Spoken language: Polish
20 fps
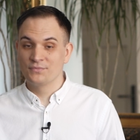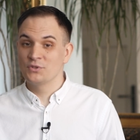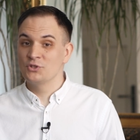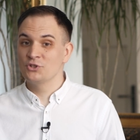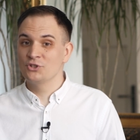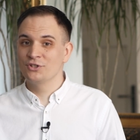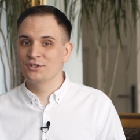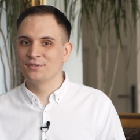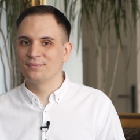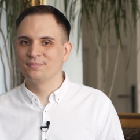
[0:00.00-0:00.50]

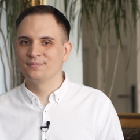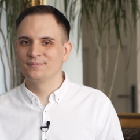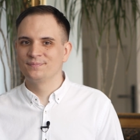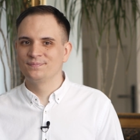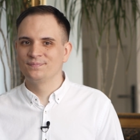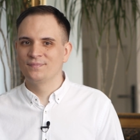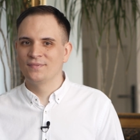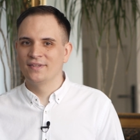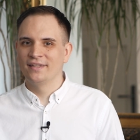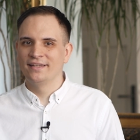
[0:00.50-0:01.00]
3.
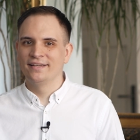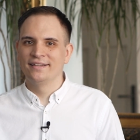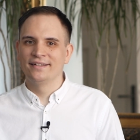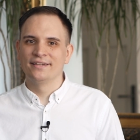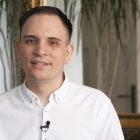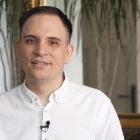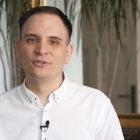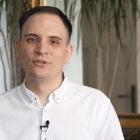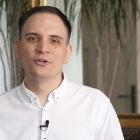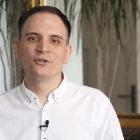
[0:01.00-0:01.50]

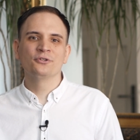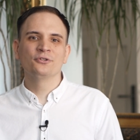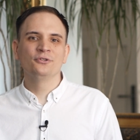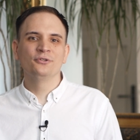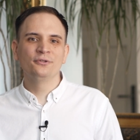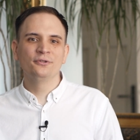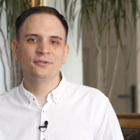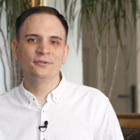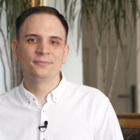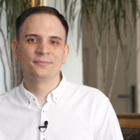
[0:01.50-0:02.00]

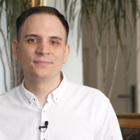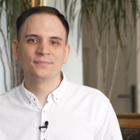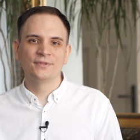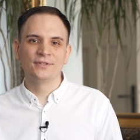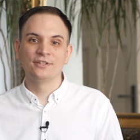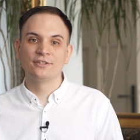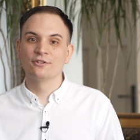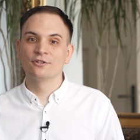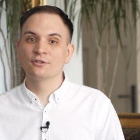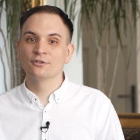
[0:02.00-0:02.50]
Doktor
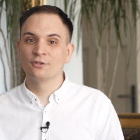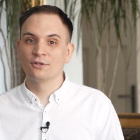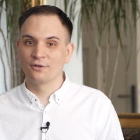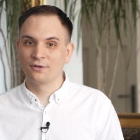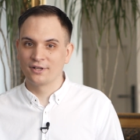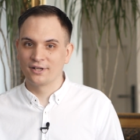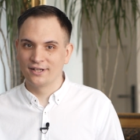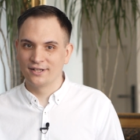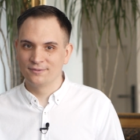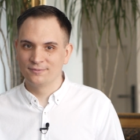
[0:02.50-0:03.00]
i
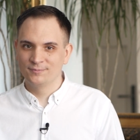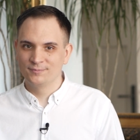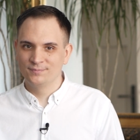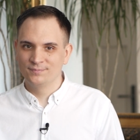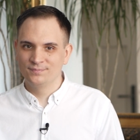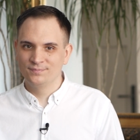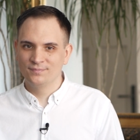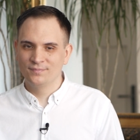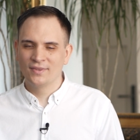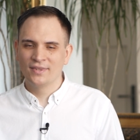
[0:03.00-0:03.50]
doktorka.
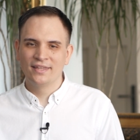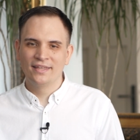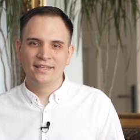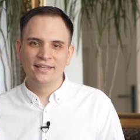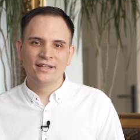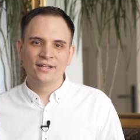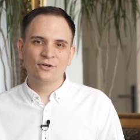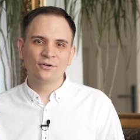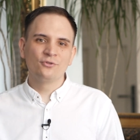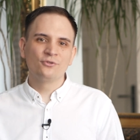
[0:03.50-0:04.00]

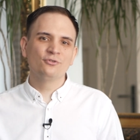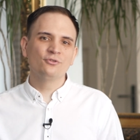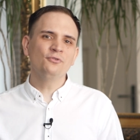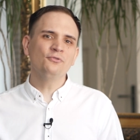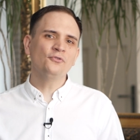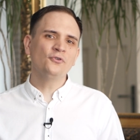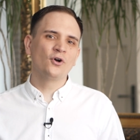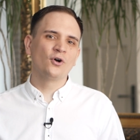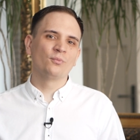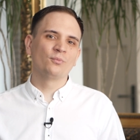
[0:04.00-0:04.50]

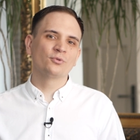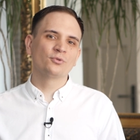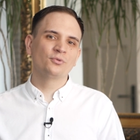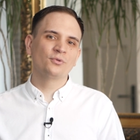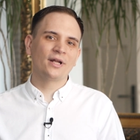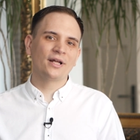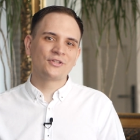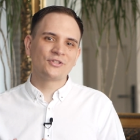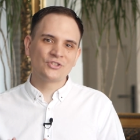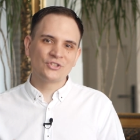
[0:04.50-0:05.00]
Końcówką,
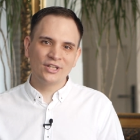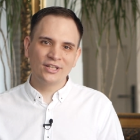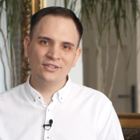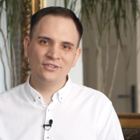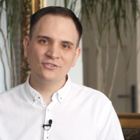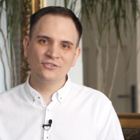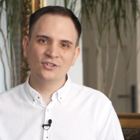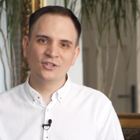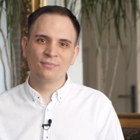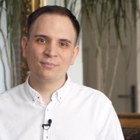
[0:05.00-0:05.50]
która
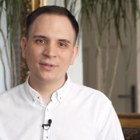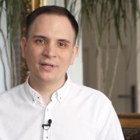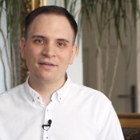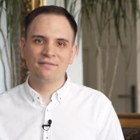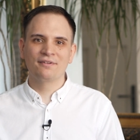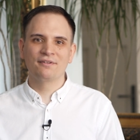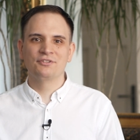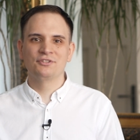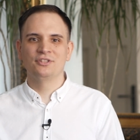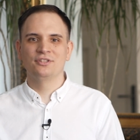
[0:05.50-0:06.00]
często
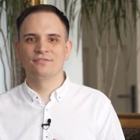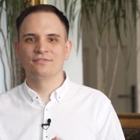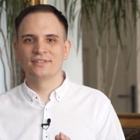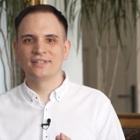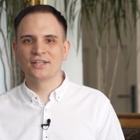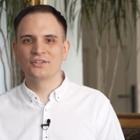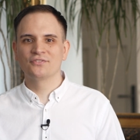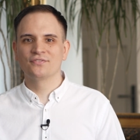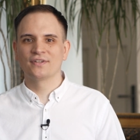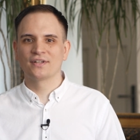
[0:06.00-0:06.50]
pojawia się w
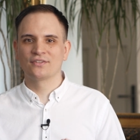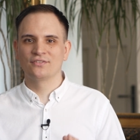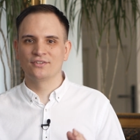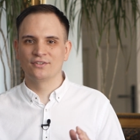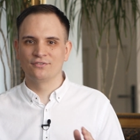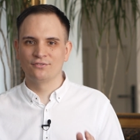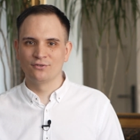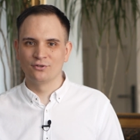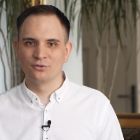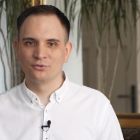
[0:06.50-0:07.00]
nazwach mhm.
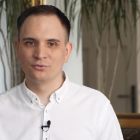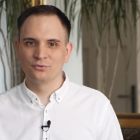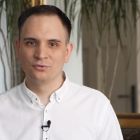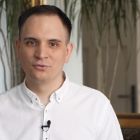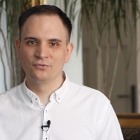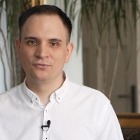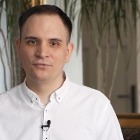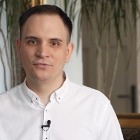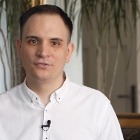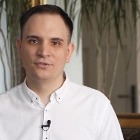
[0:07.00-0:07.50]

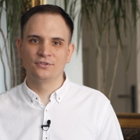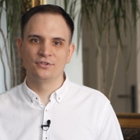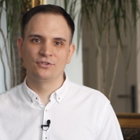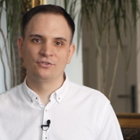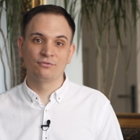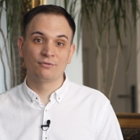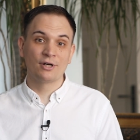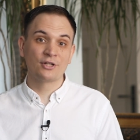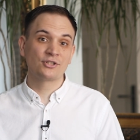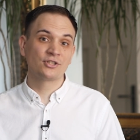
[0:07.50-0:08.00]
zawodów, y,
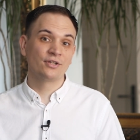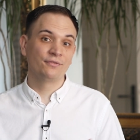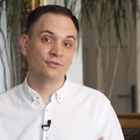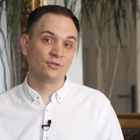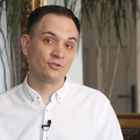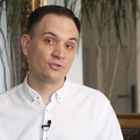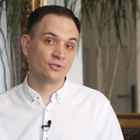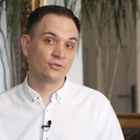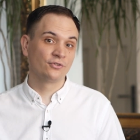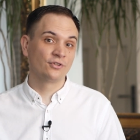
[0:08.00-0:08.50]
zwłaszcza
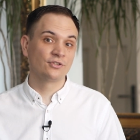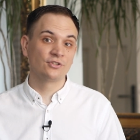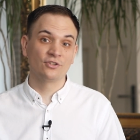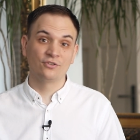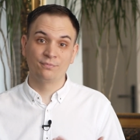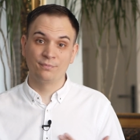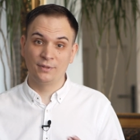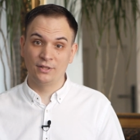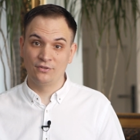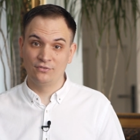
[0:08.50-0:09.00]
wiążących się
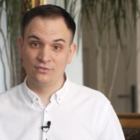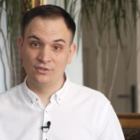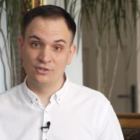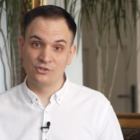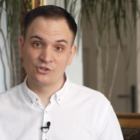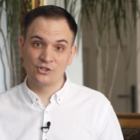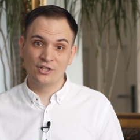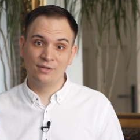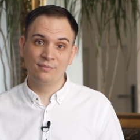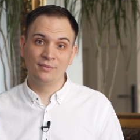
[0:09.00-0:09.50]
z
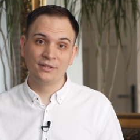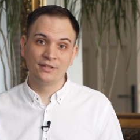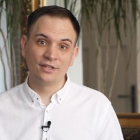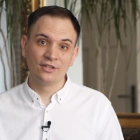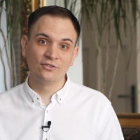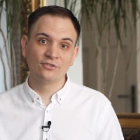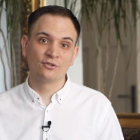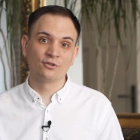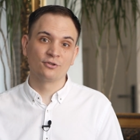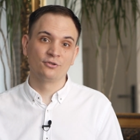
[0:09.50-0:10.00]
prestiżem,
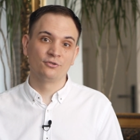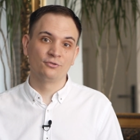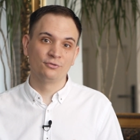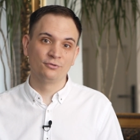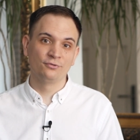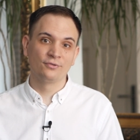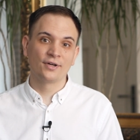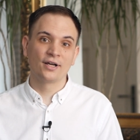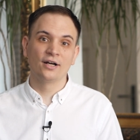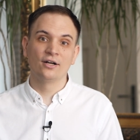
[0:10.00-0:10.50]
jest
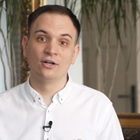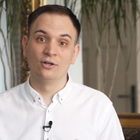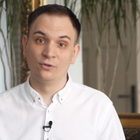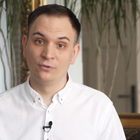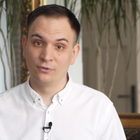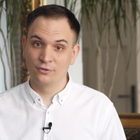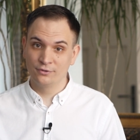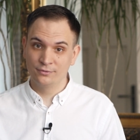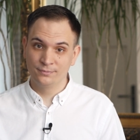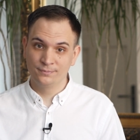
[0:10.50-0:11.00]
końcówka
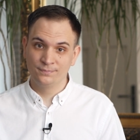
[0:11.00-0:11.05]
or.